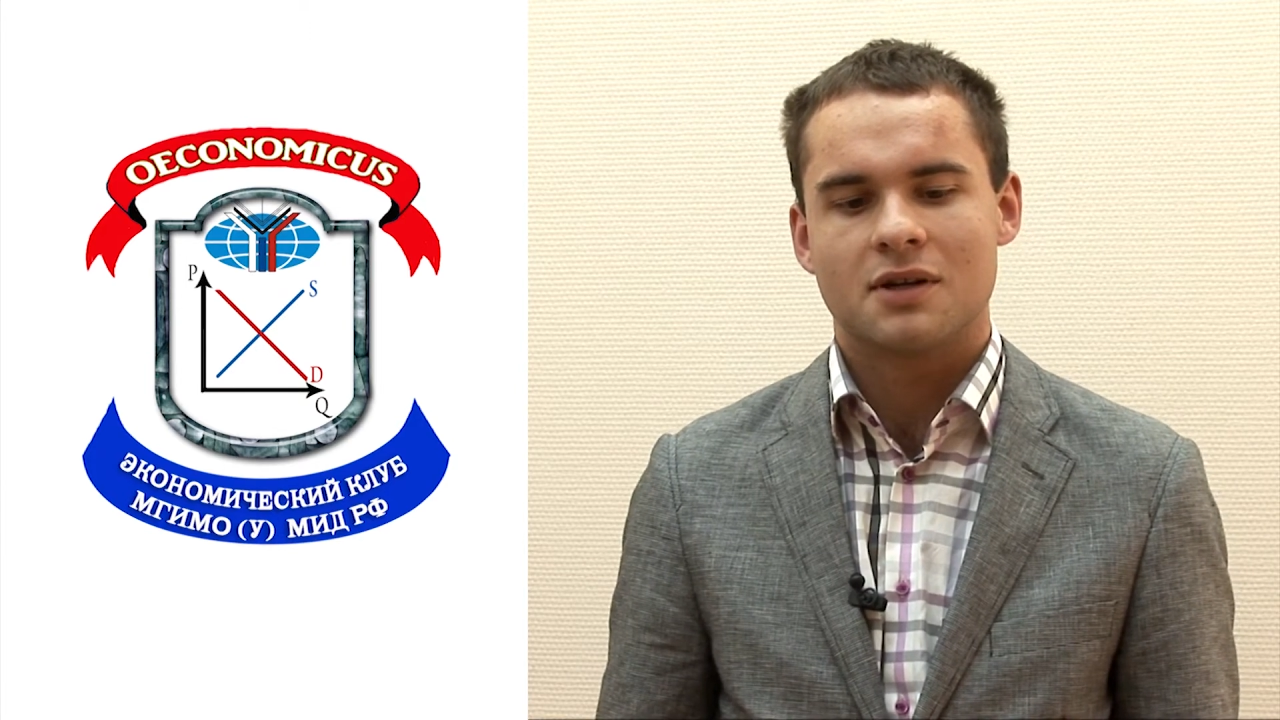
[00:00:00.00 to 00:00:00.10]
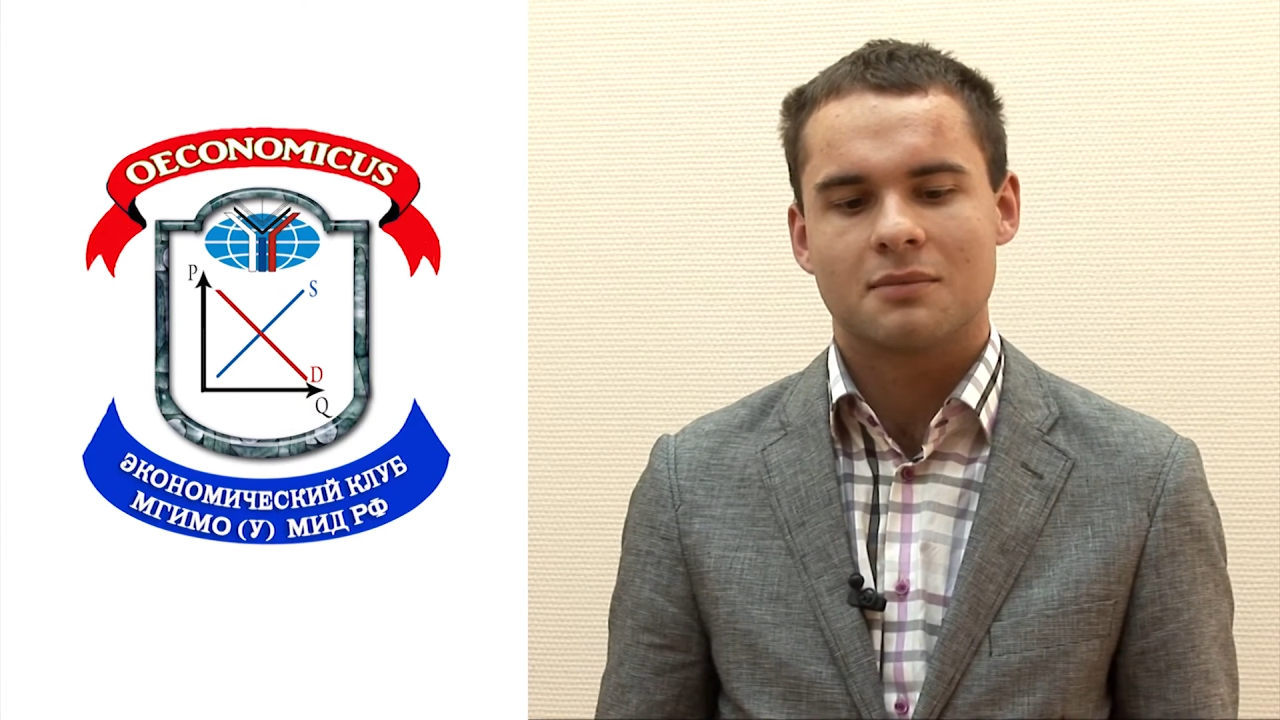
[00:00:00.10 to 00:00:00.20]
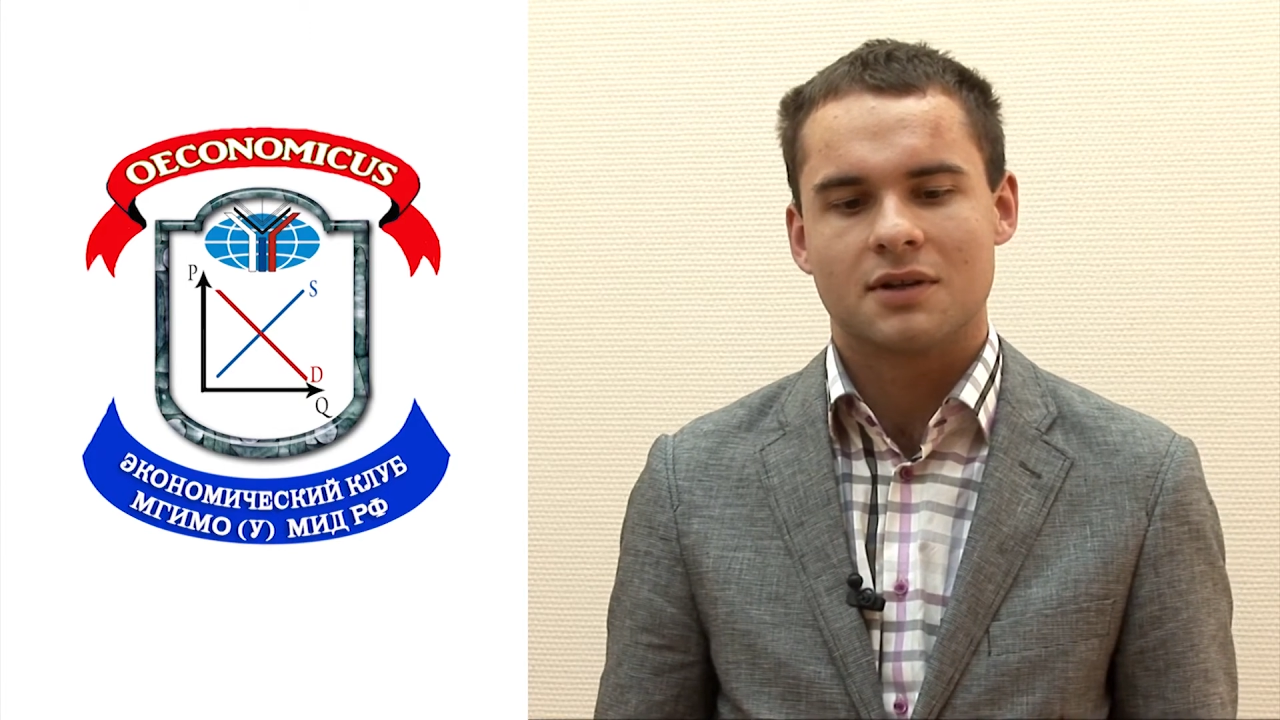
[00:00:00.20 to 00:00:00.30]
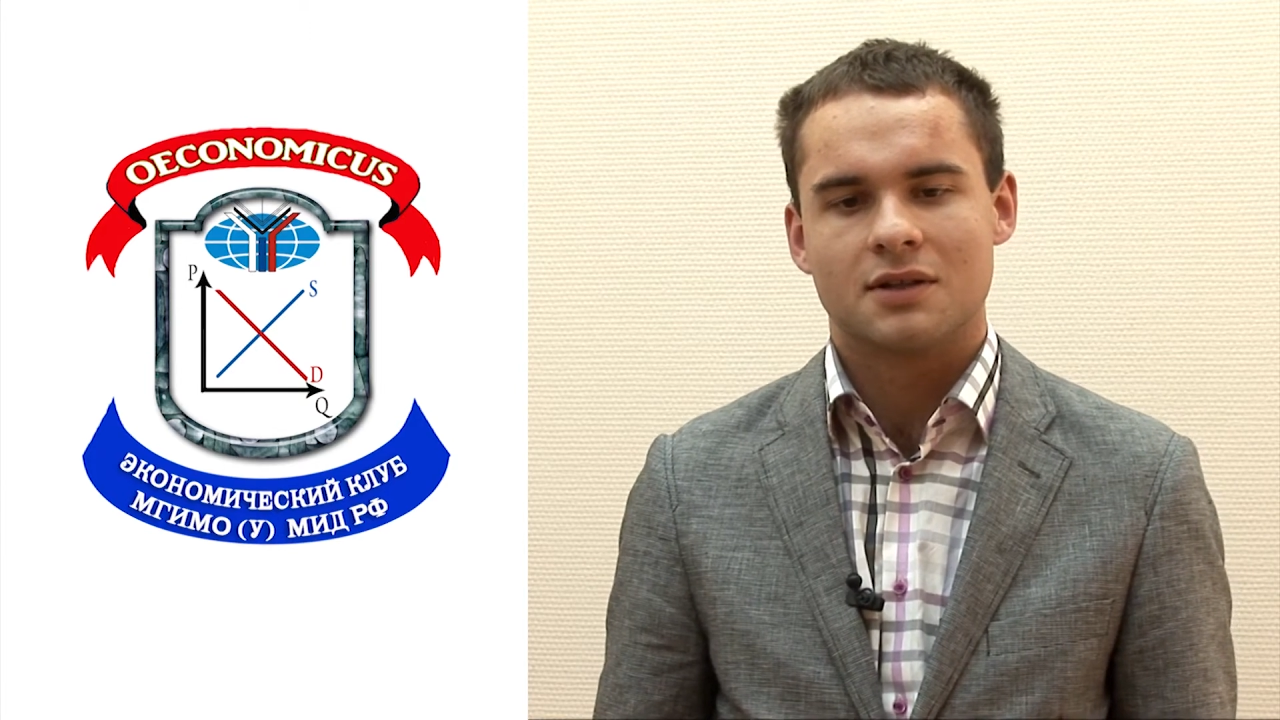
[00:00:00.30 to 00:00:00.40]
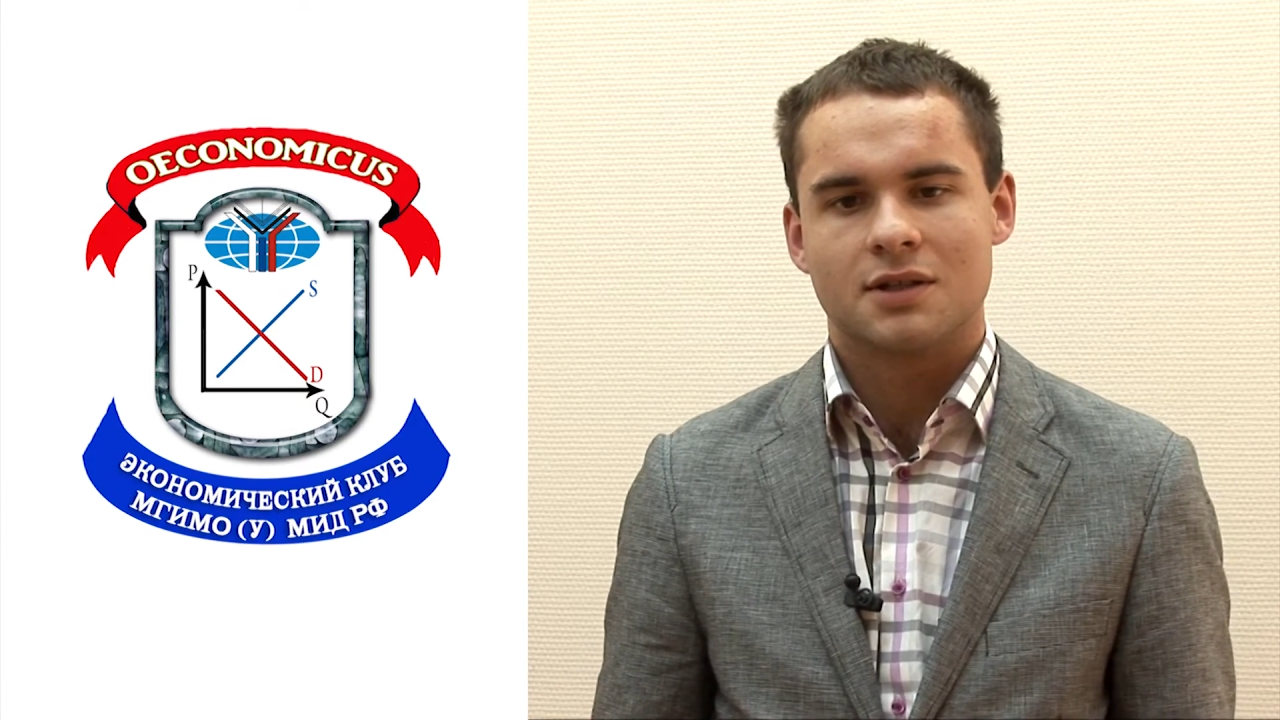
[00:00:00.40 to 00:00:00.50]

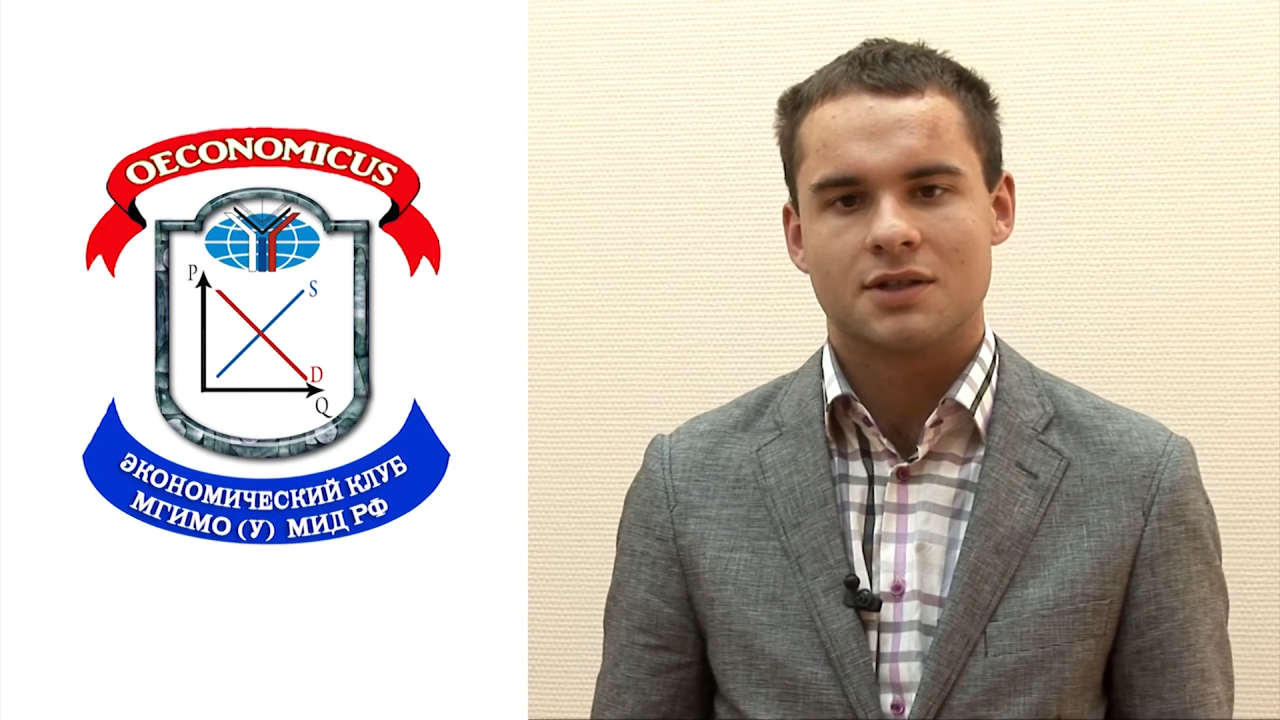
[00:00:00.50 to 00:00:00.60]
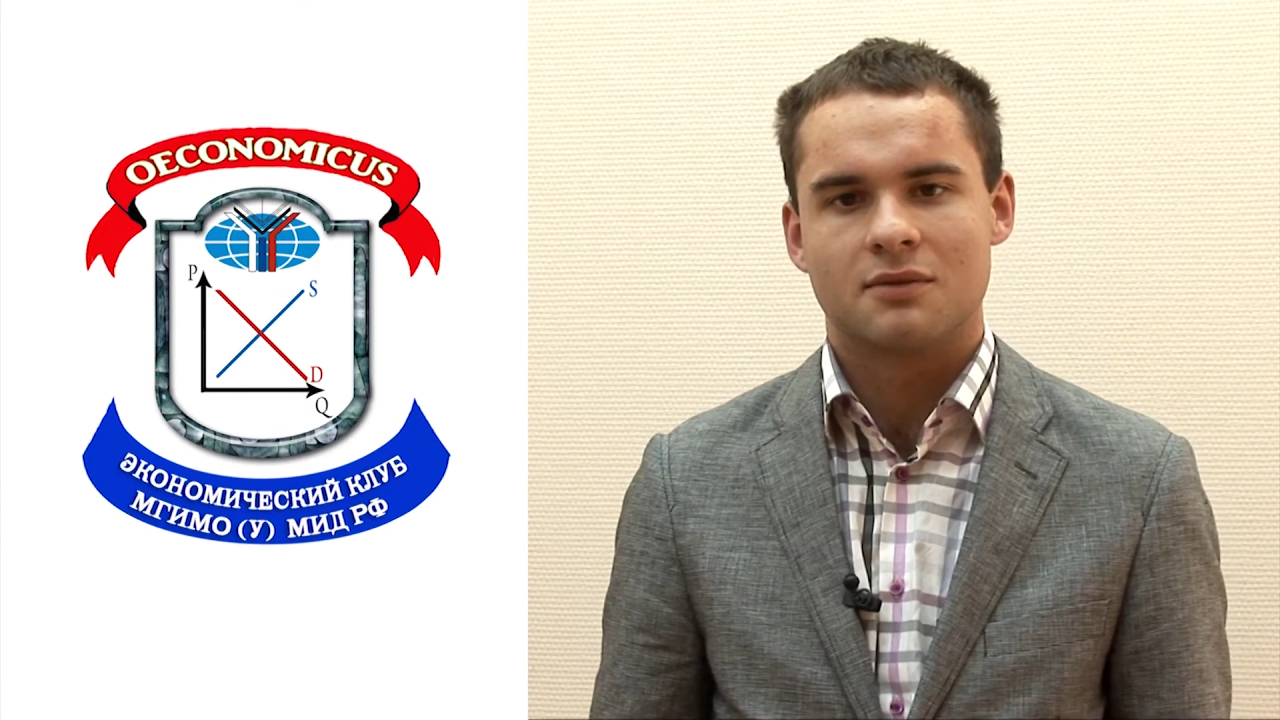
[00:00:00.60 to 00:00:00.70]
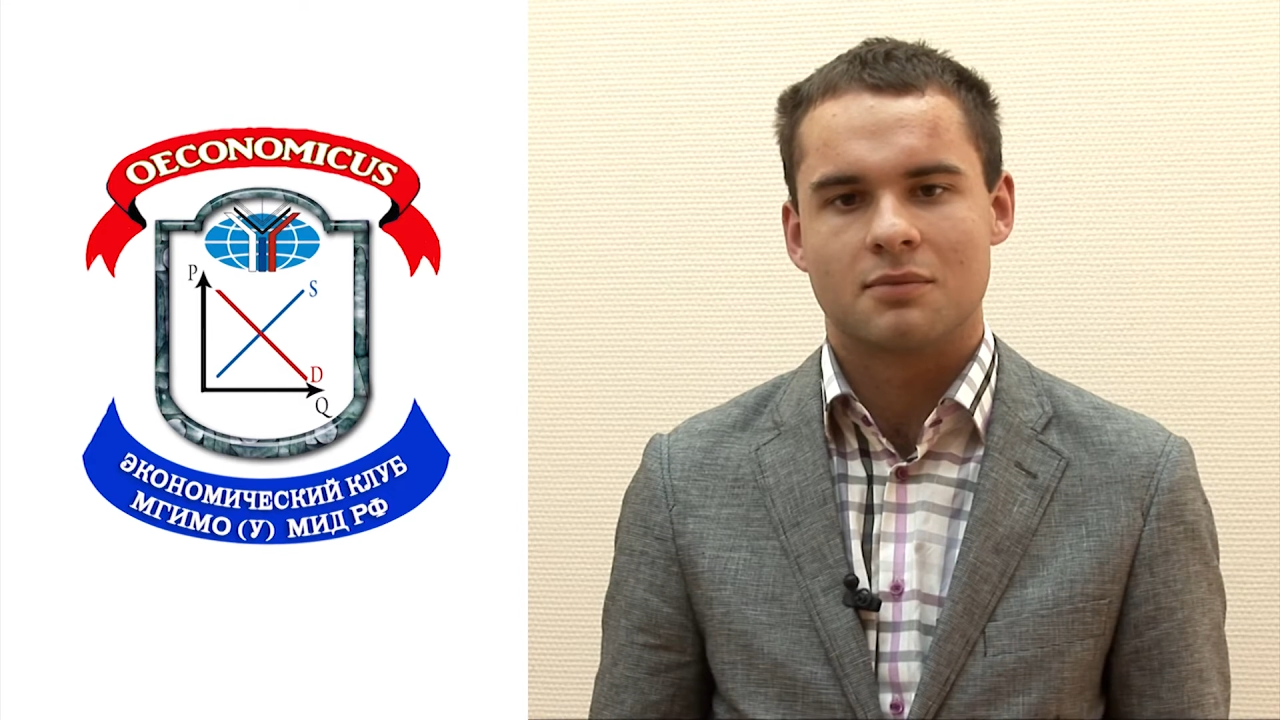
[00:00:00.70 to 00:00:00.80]
рамках нашего